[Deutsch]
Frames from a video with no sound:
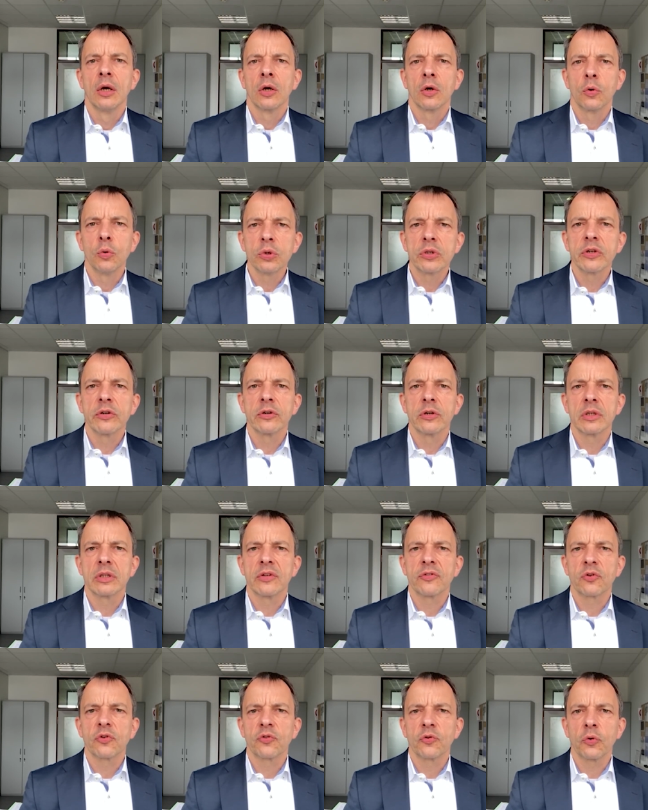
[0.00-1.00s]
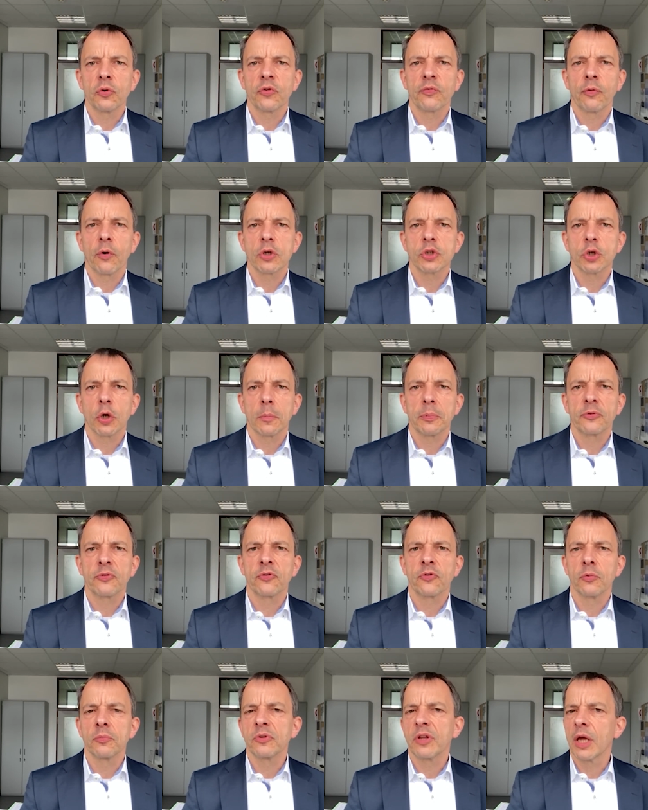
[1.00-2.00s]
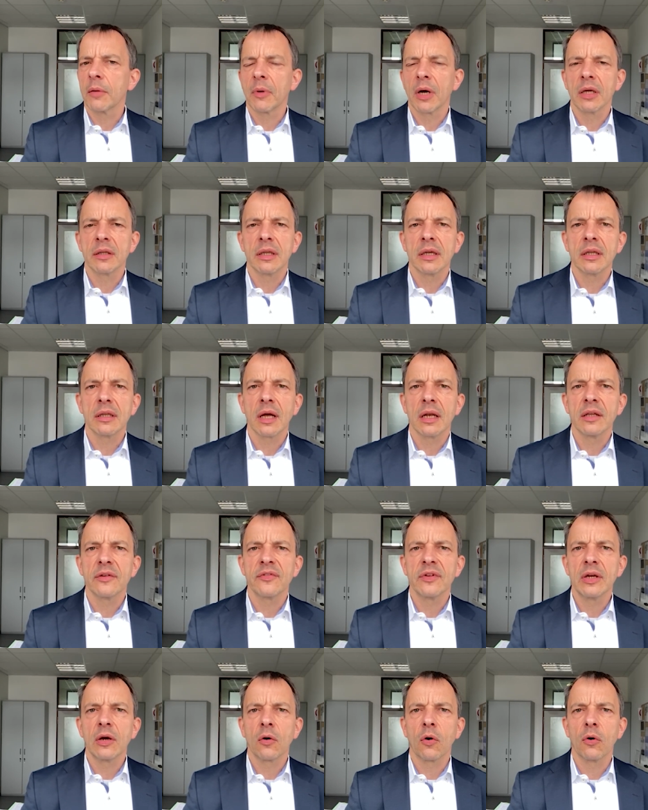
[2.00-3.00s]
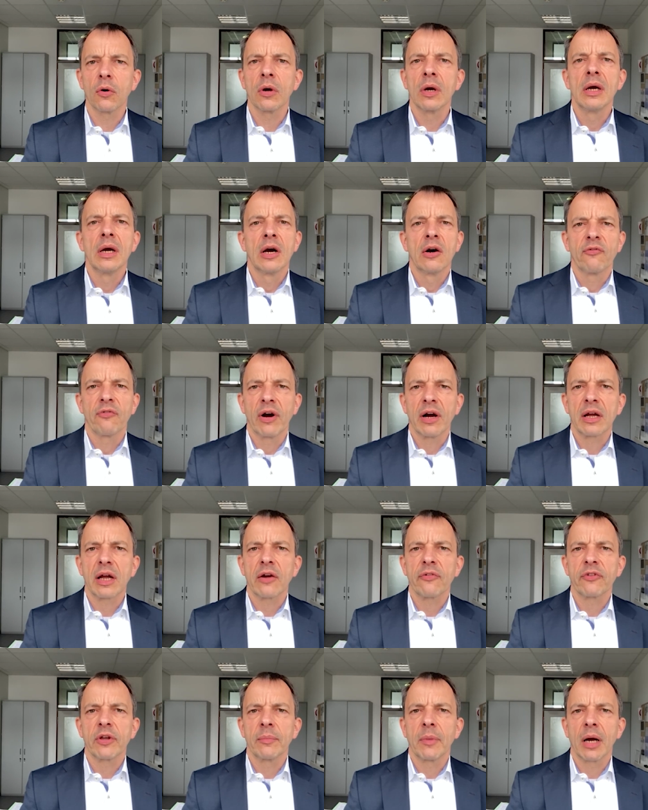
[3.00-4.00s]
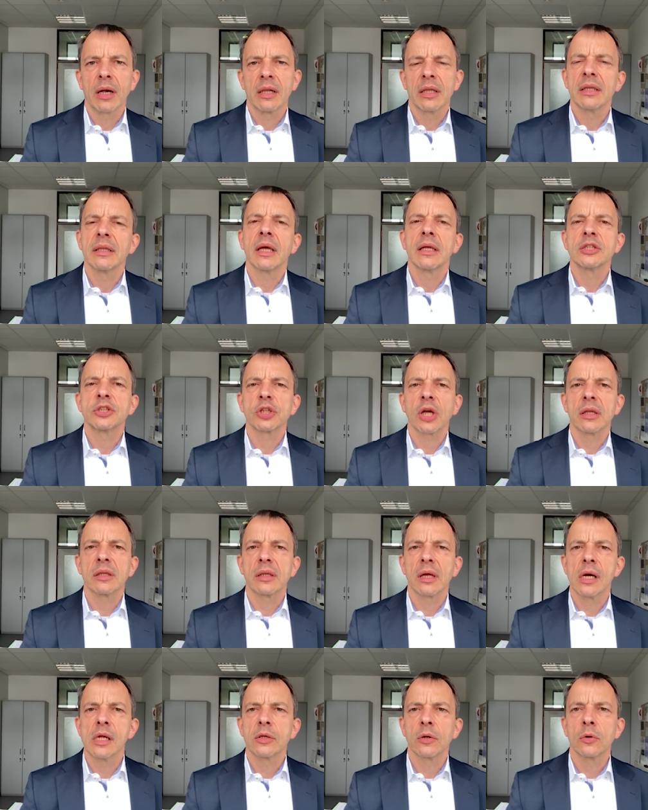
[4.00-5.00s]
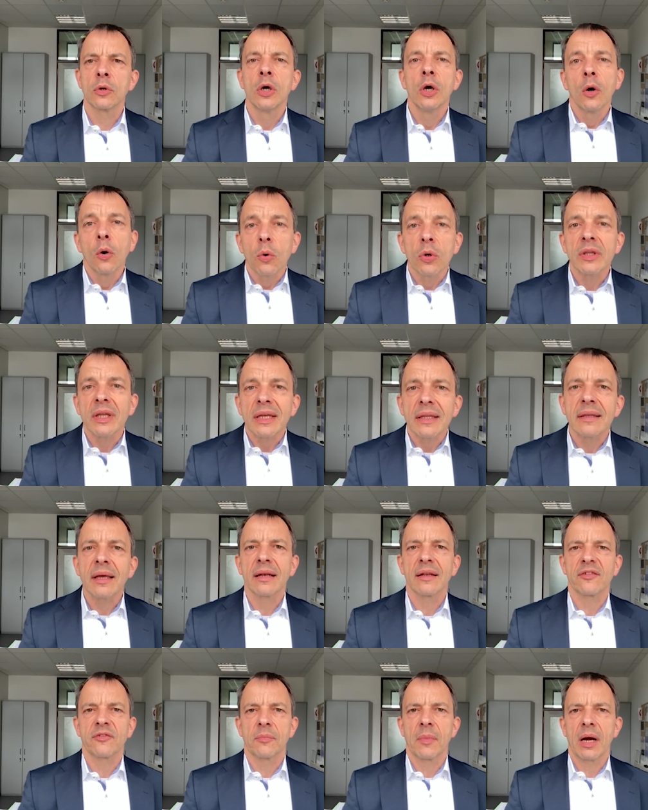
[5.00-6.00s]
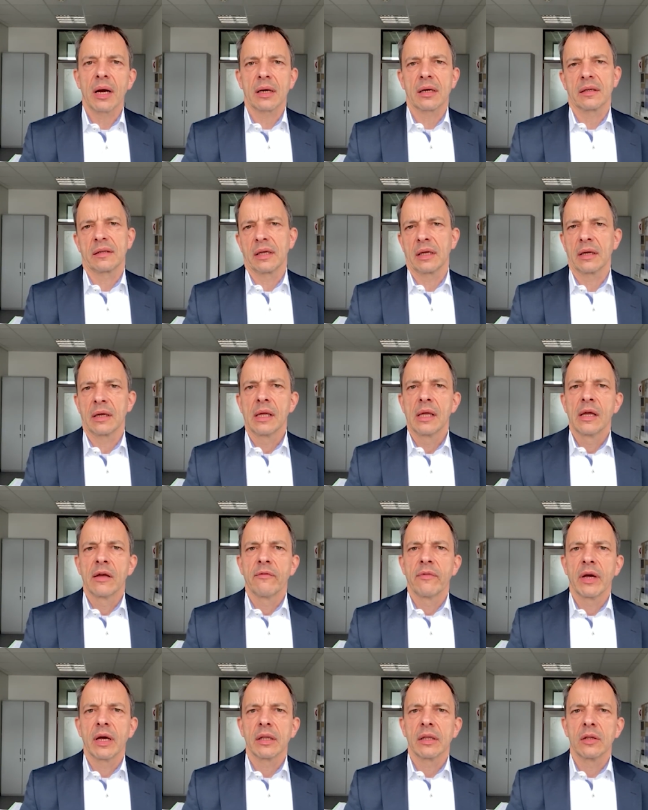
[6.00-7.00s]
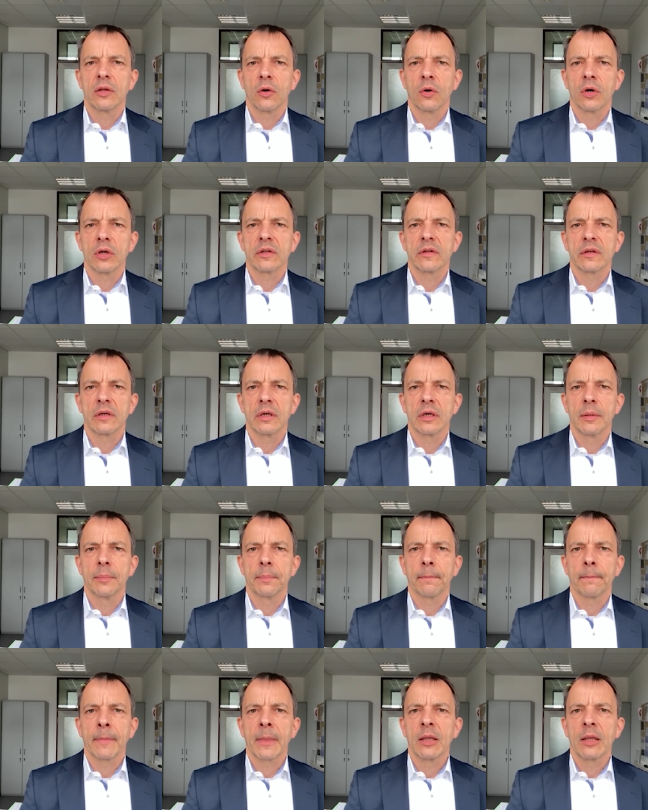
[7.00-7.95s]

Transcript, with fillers: gute Diskussionsworkshops zum Thema Digitalisierung, Fachkräftemangel in der Instandhaltung und internes Marketing werden dort ähm,